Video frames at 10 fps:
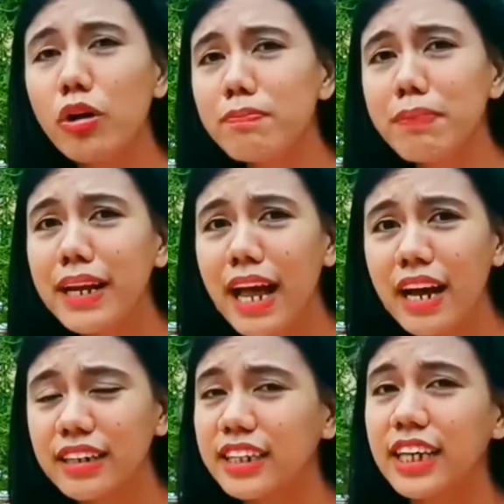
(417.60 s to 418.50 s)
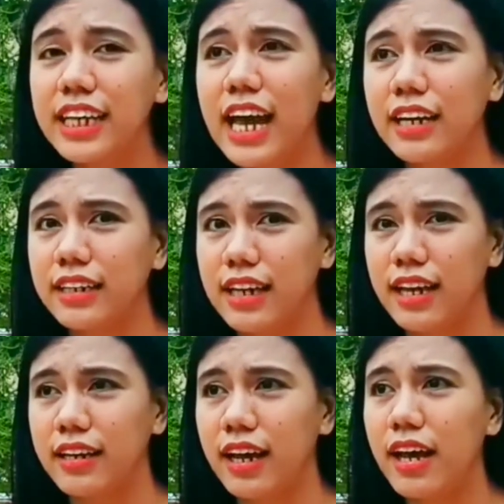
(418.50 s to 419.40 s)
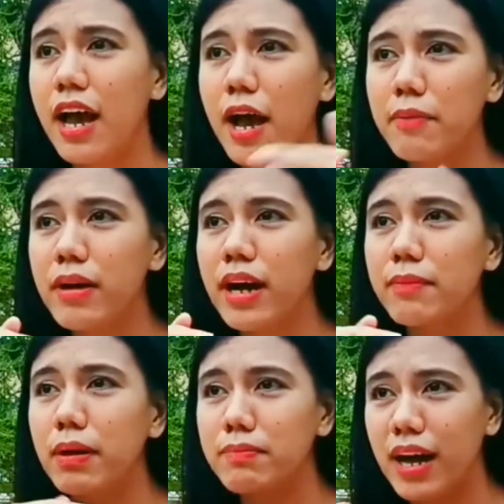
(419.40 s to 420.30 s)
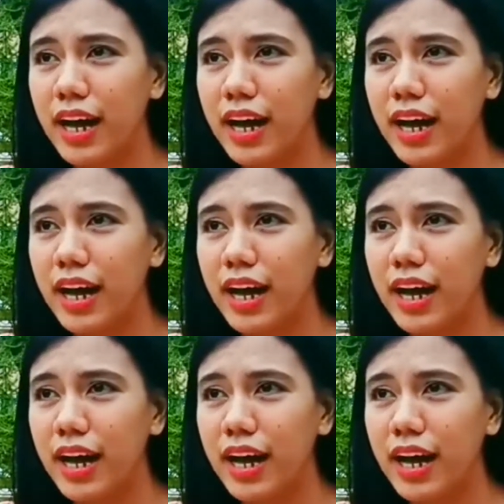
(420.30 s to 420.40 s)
Noon pa lang, nangyayari na na ang mga